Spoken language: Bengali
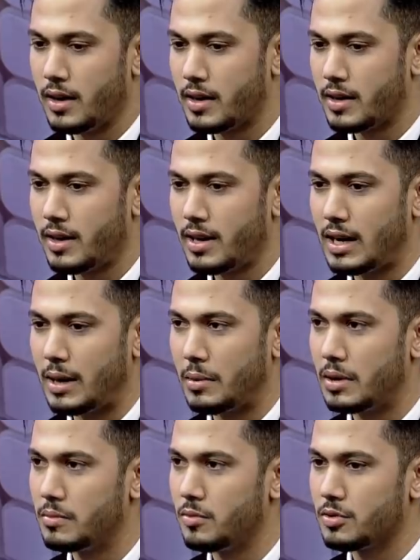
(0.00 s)
এটা
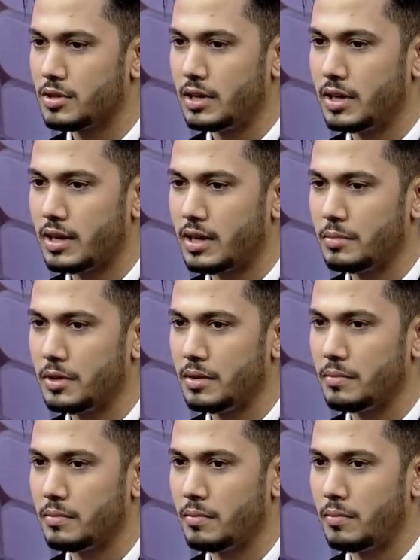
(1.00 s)
আমার মতে এটা আমি
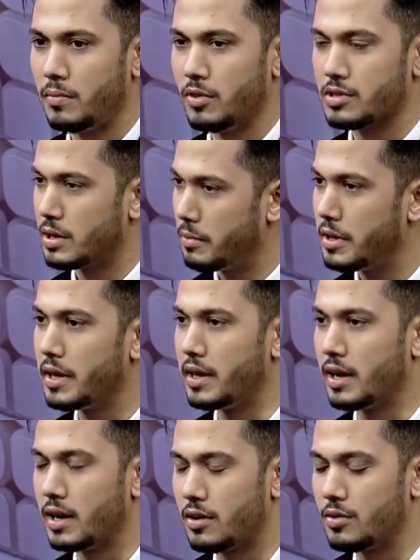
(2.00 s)
পজিটিভলি
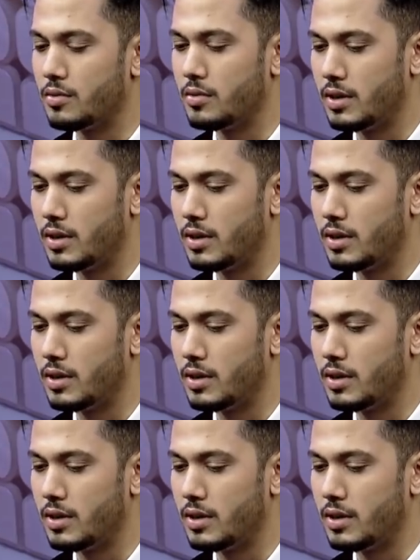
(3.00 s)
দেখি কারণ